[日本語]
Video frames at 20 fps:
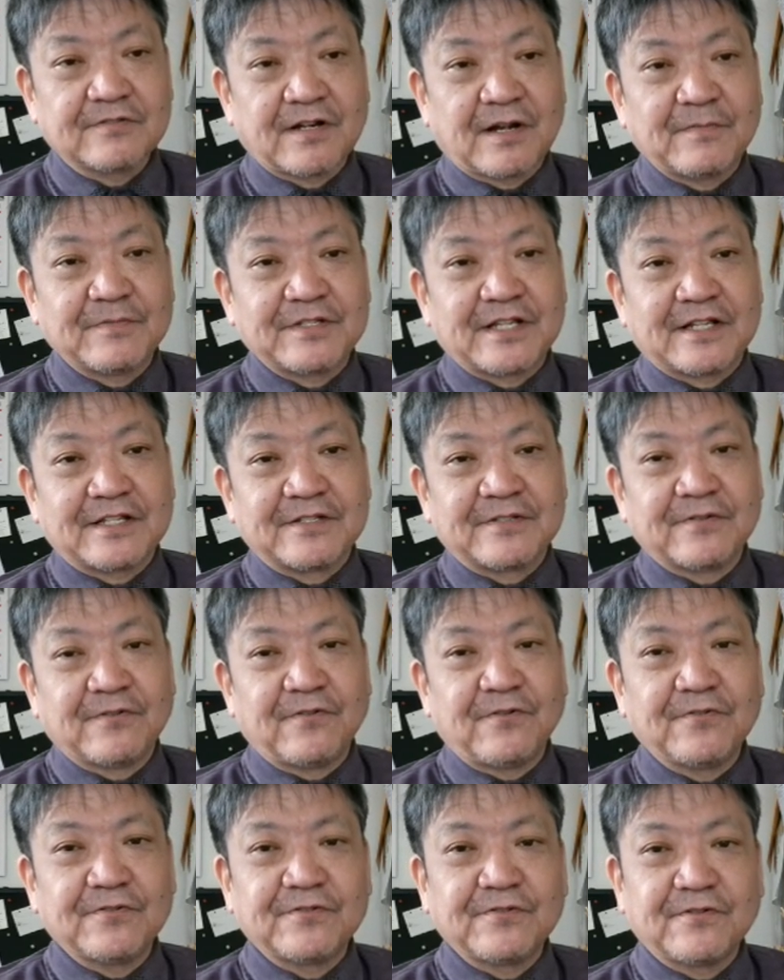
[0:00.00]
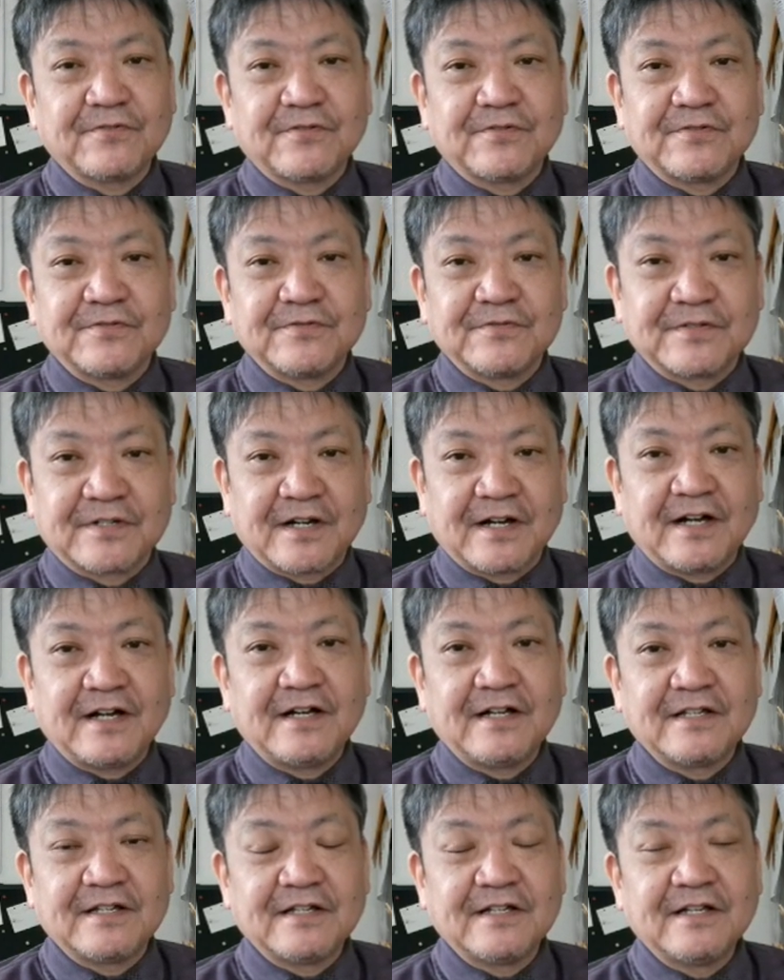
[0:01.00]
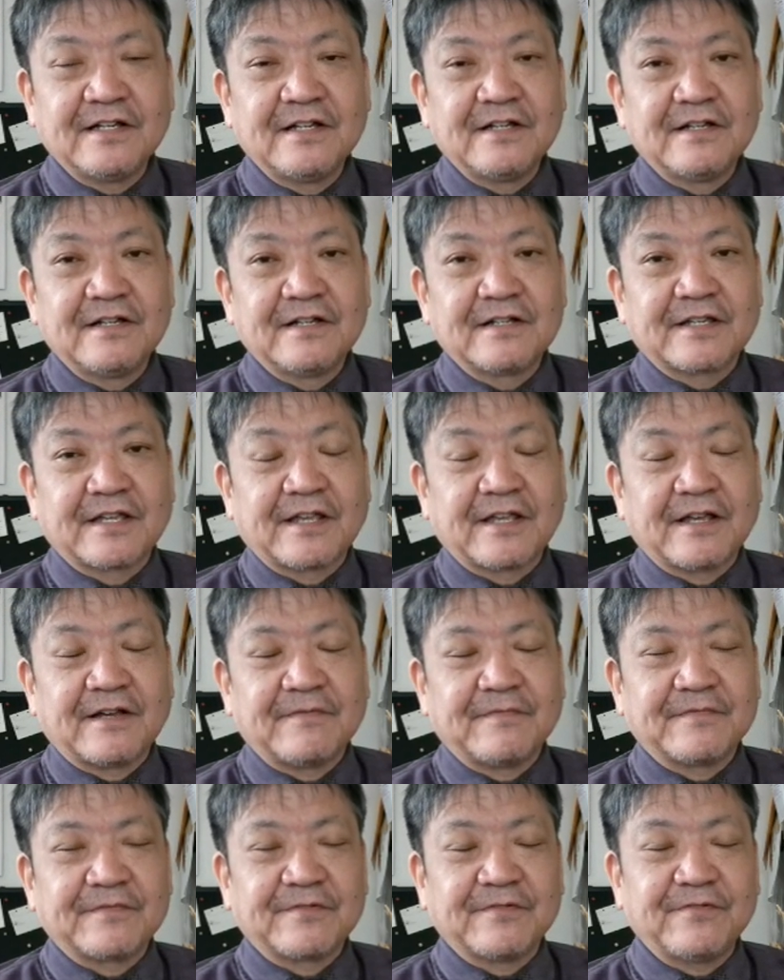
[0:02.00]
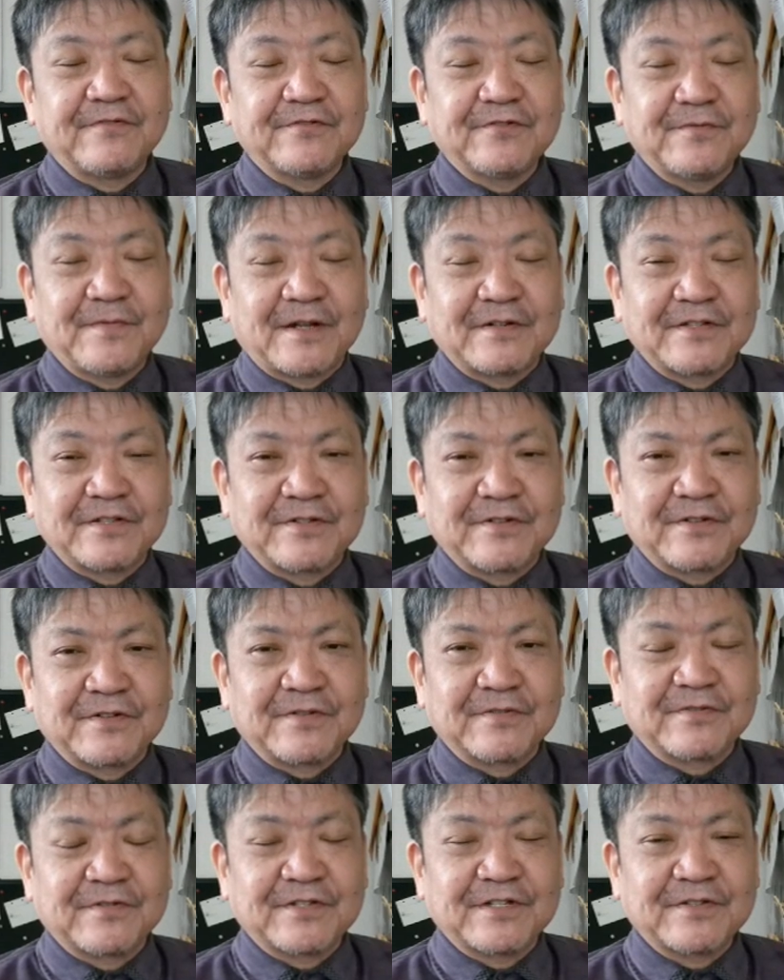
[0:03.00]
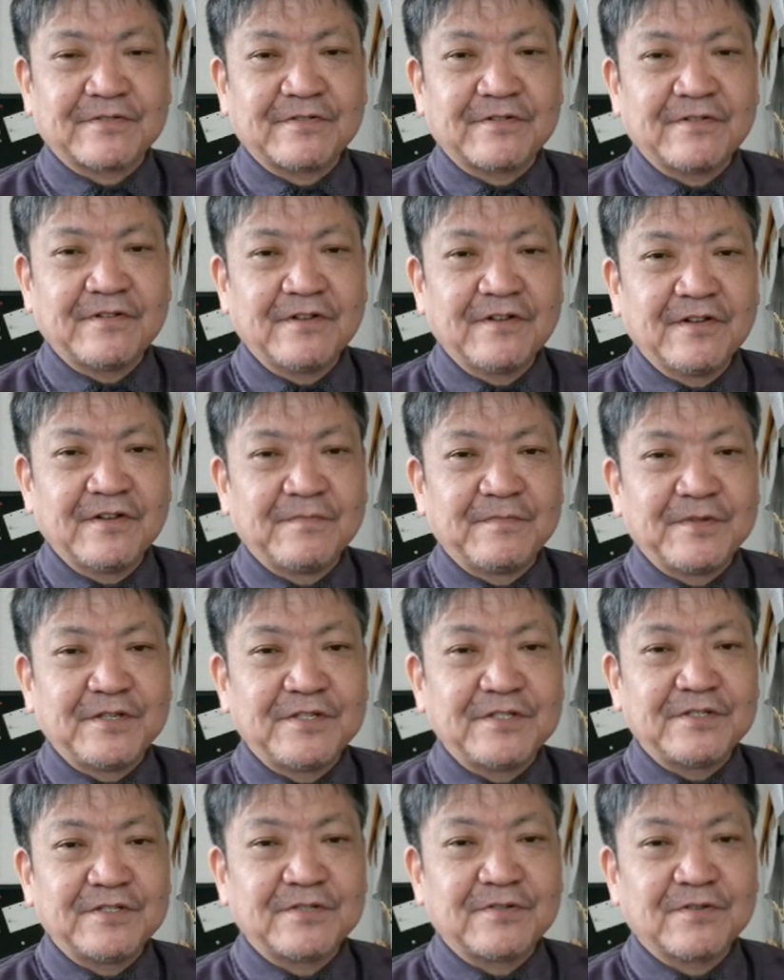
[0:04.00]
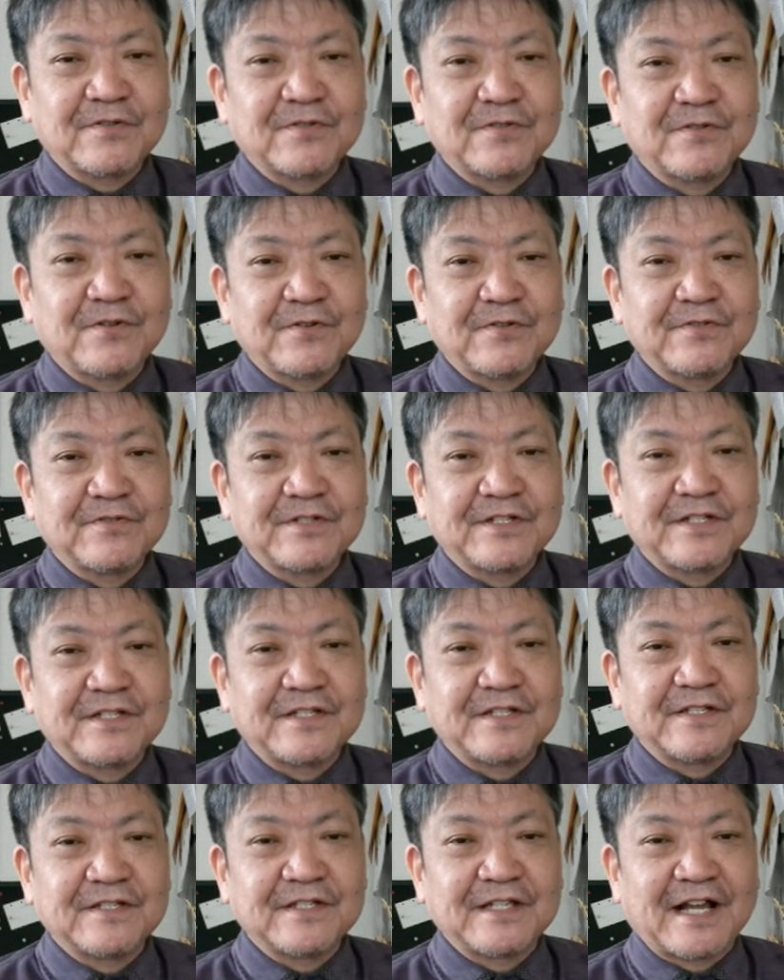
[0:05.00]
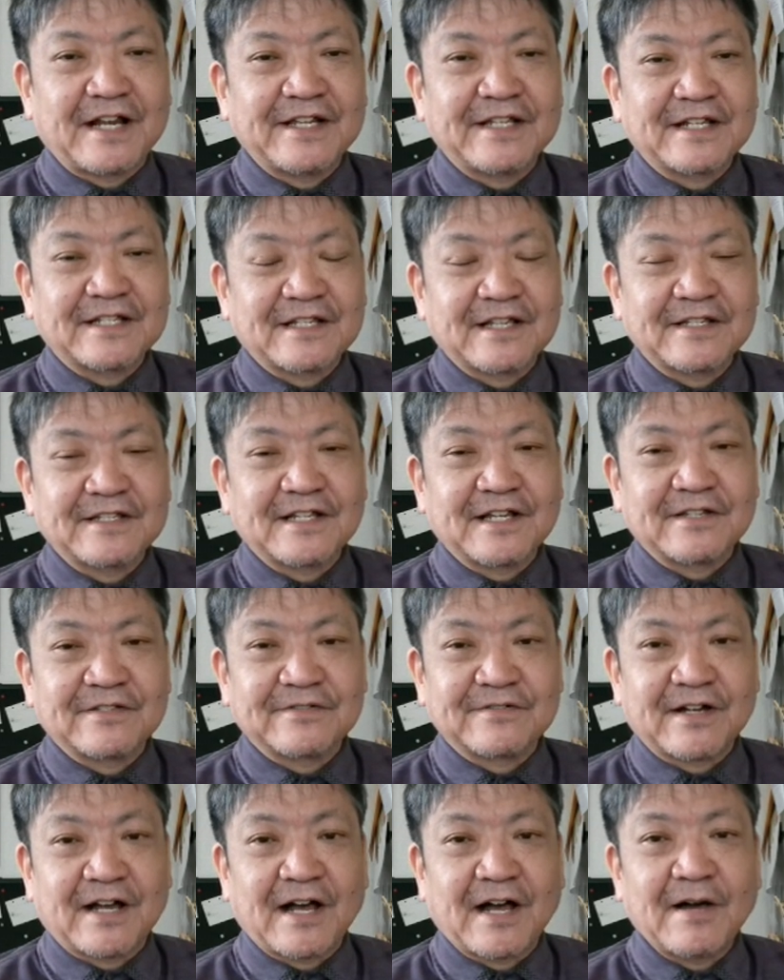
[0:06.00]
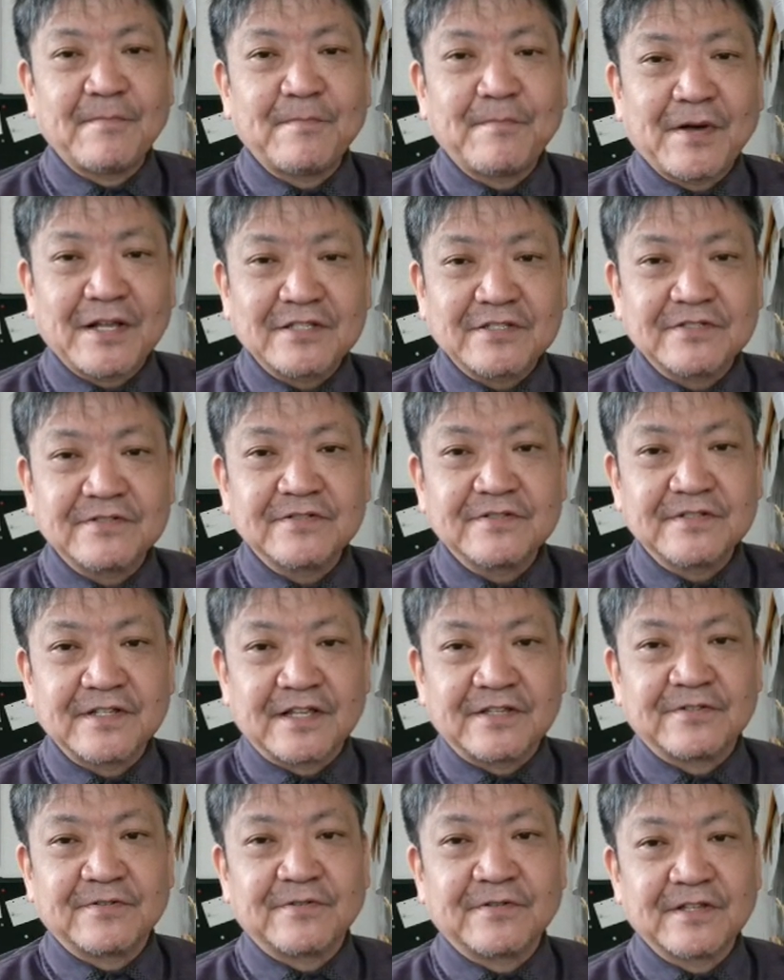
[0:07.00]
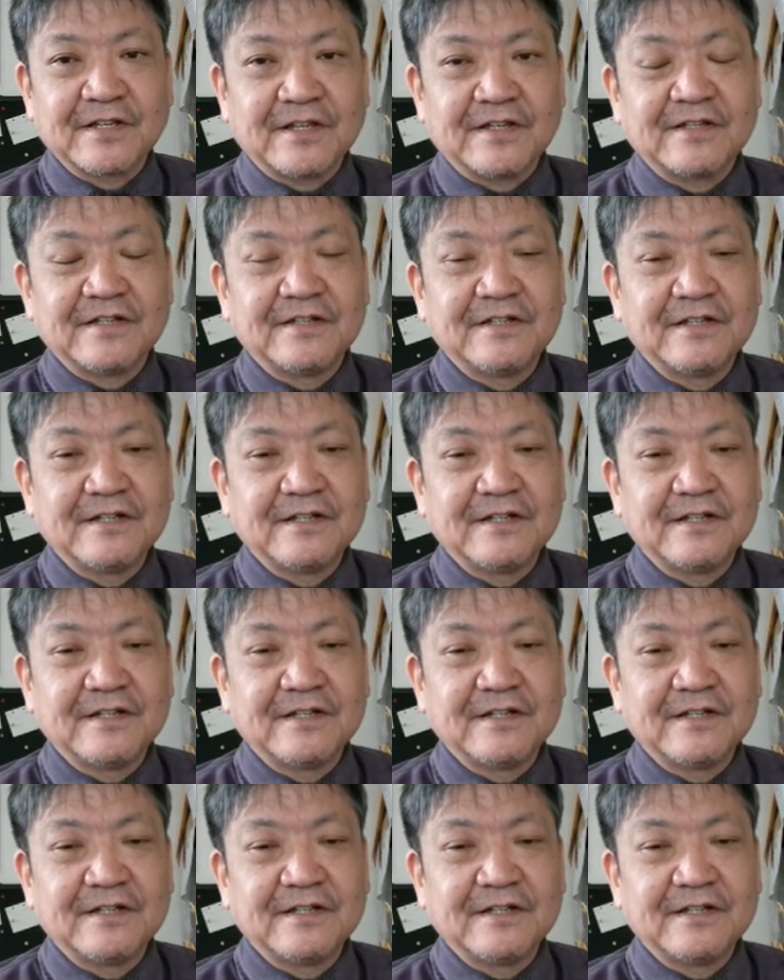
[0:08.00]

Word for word: トランプさんに同情というか、ケア同情もあるでしょうけど、どっちかというと民主党のそういうやり方に対する反発でしょうね。